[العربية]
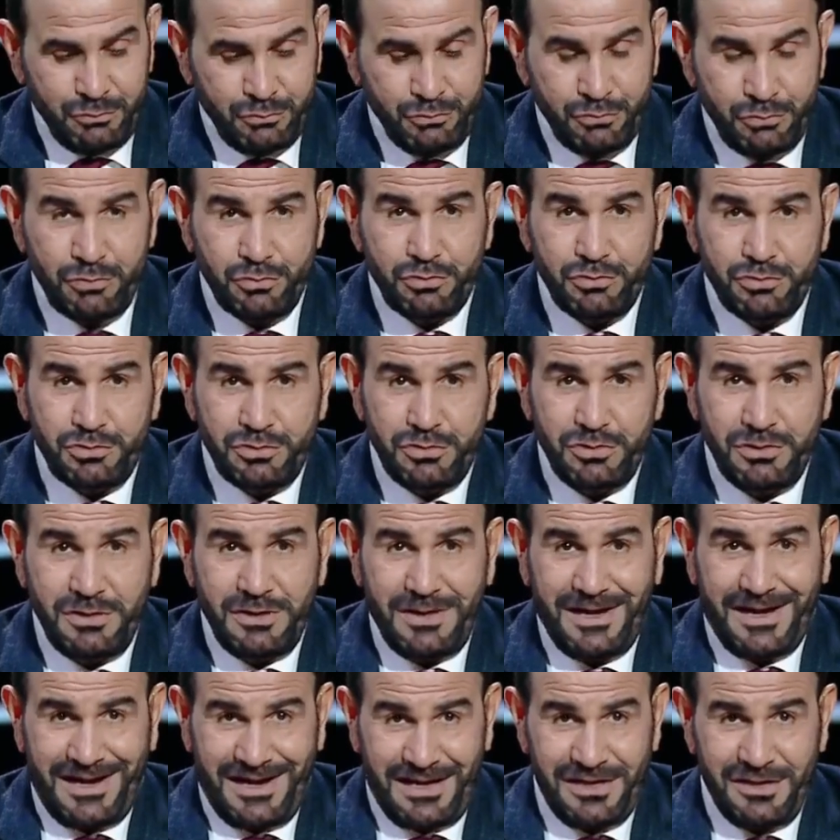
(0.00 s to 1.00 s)
ونور
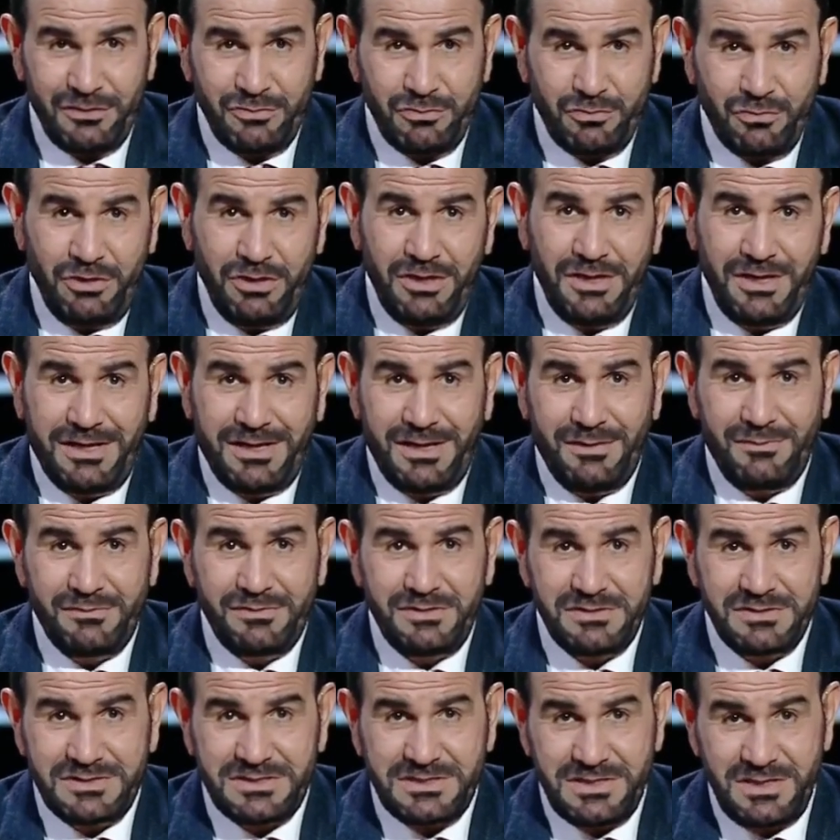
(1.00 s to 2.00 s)
على روح
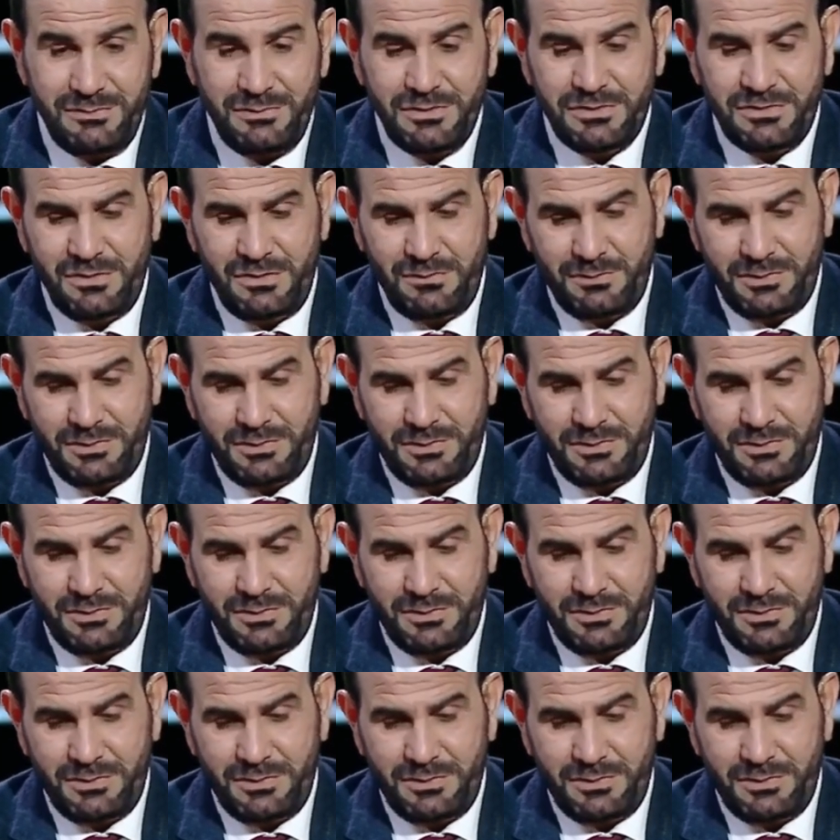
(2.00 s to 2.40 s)
الكابتن ثابت